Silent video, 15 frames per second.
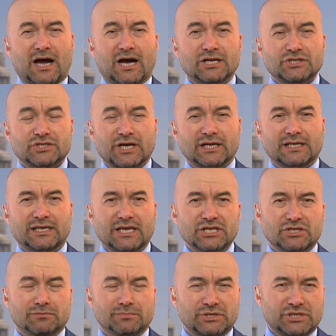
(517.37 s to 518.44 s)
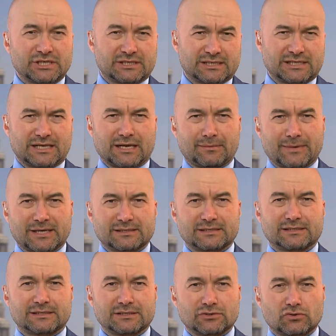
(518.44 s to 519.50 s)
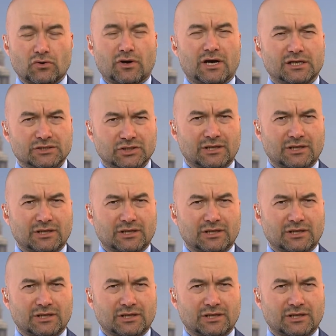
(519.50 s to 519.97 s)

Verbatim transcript: ancak geçmişi silemezsiniz diyor.